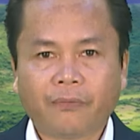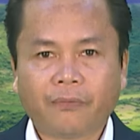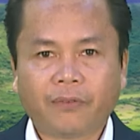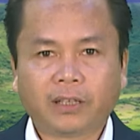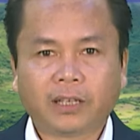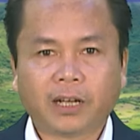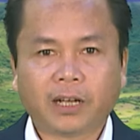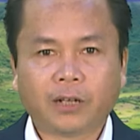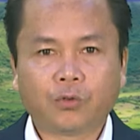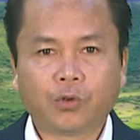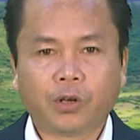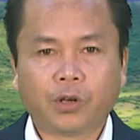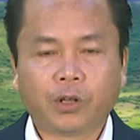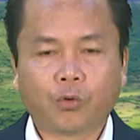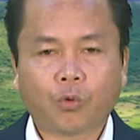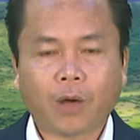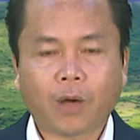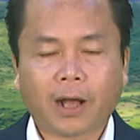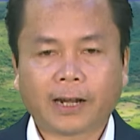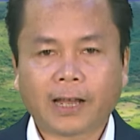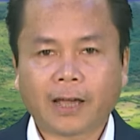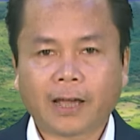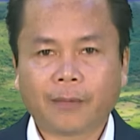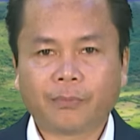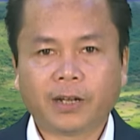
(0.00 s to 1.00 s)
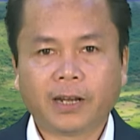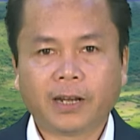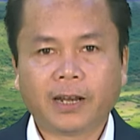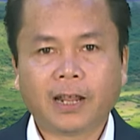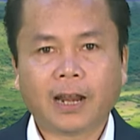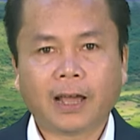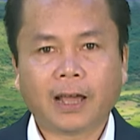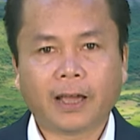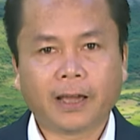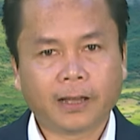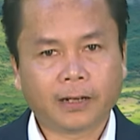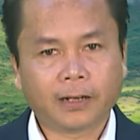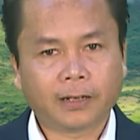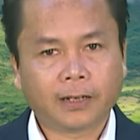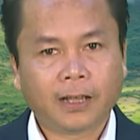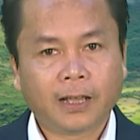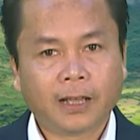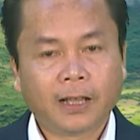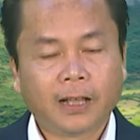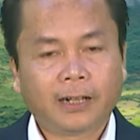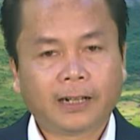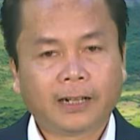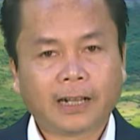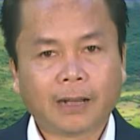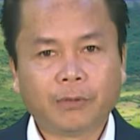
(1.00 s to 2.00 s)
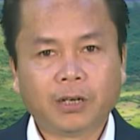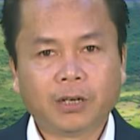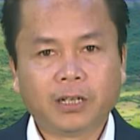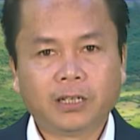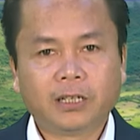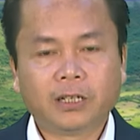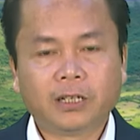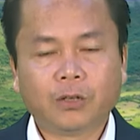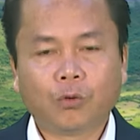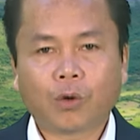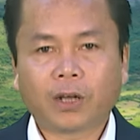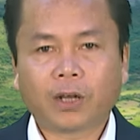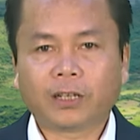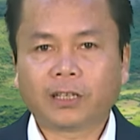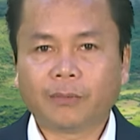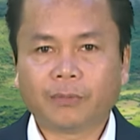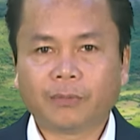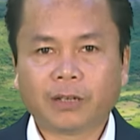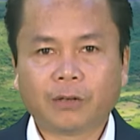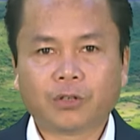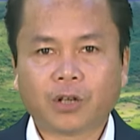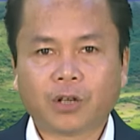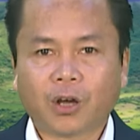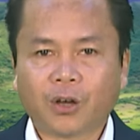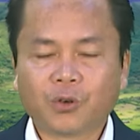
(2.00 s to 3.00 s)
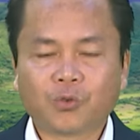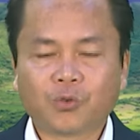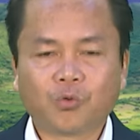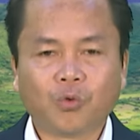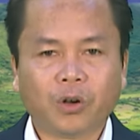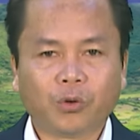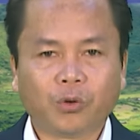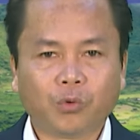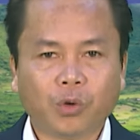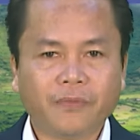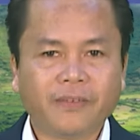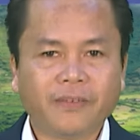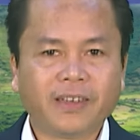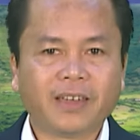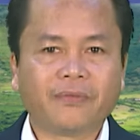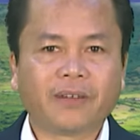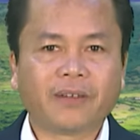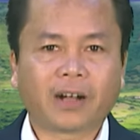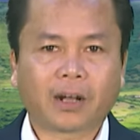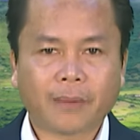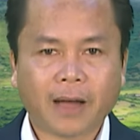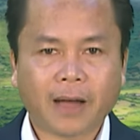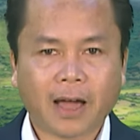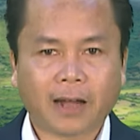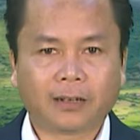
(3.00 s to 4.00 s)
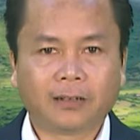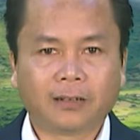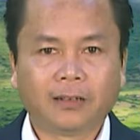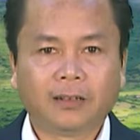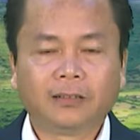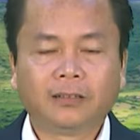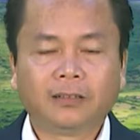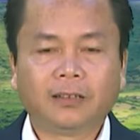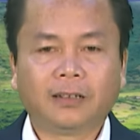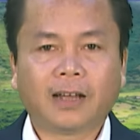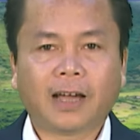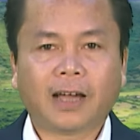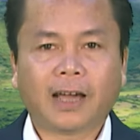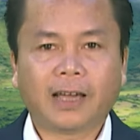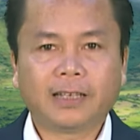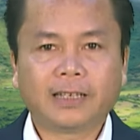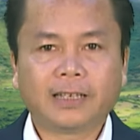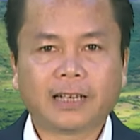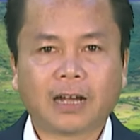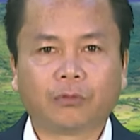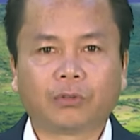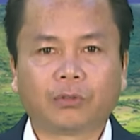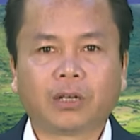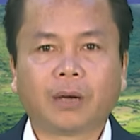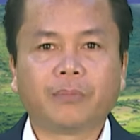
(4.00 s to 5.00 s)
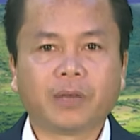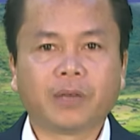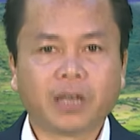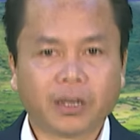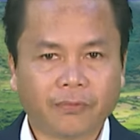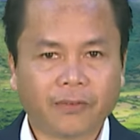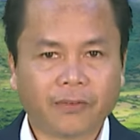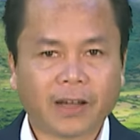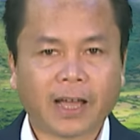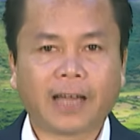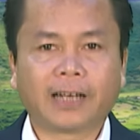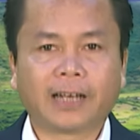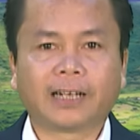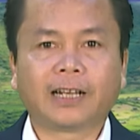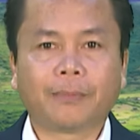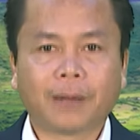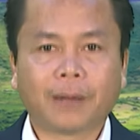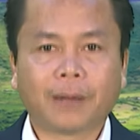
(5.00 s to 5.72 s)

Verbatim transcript: Phát thanh Truyền hình Quảng Nam đến đây là hết. Cảm ơn sự quan tâm theo dõi của quý vị và các bạn. Thân ái chào tạm biệt và hẹn gặp